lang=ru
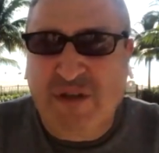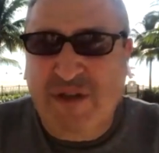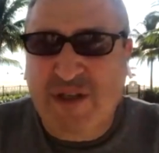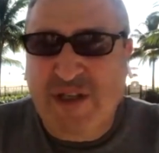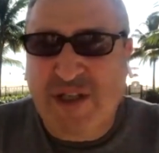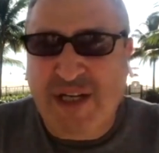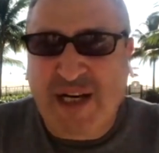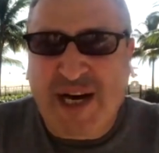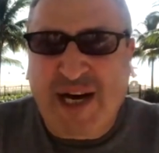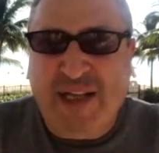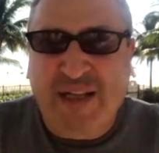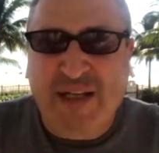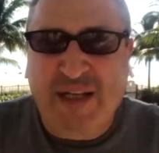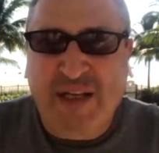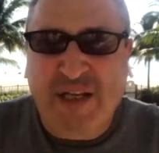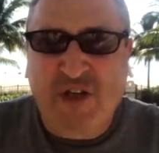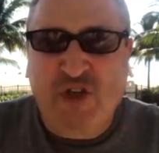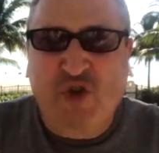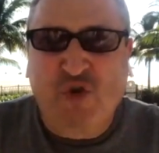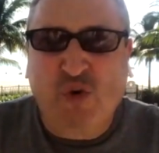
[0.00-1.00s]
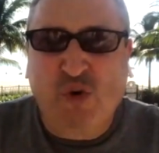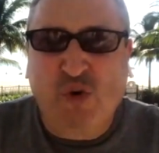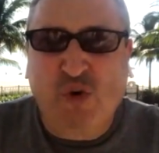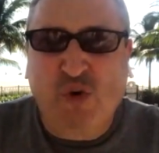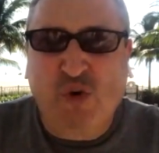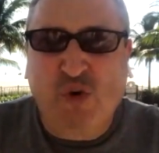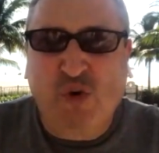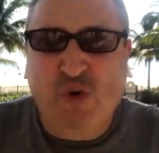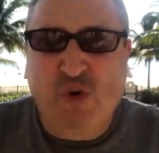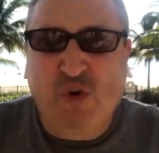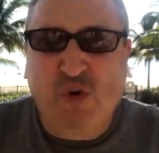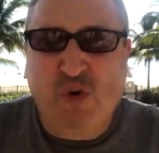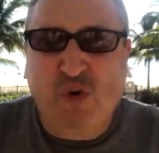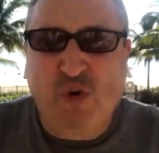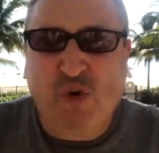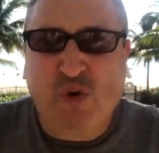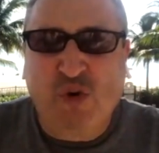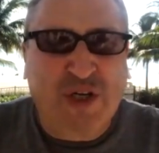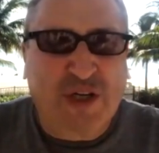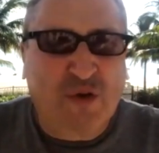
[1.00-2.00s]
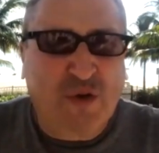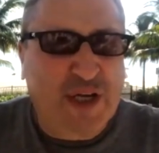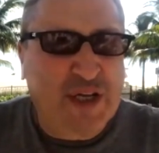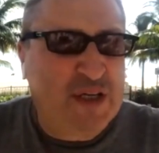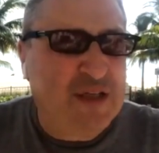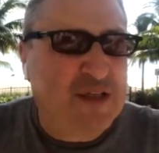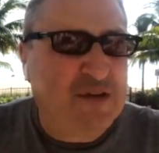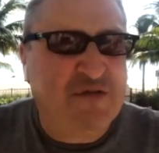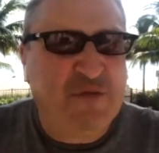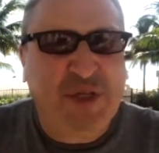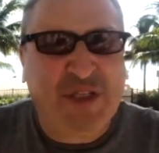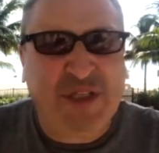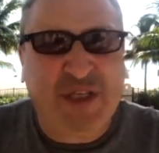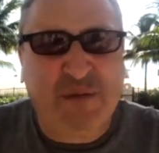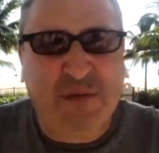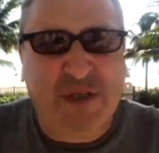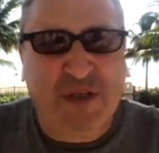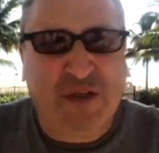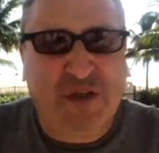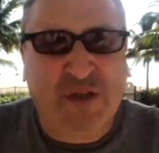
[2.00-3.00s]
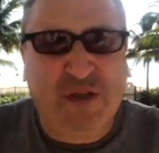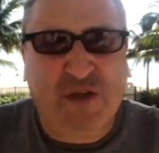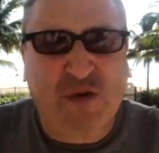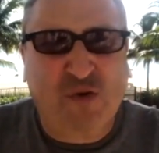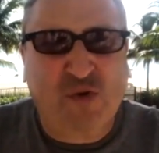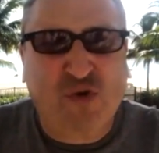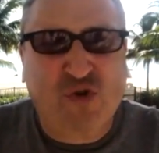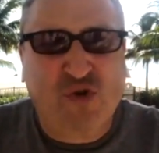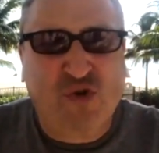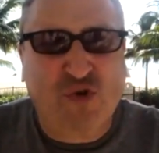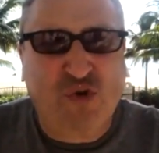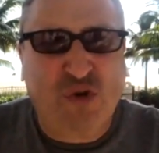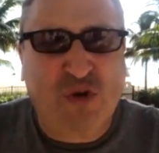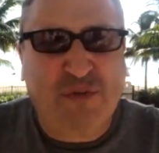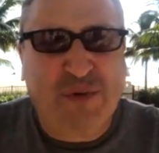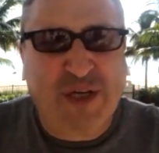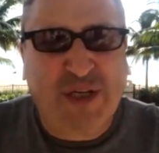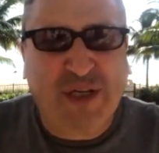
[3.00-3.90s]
страны, есть культуры, которые они несовместимы друг с другом,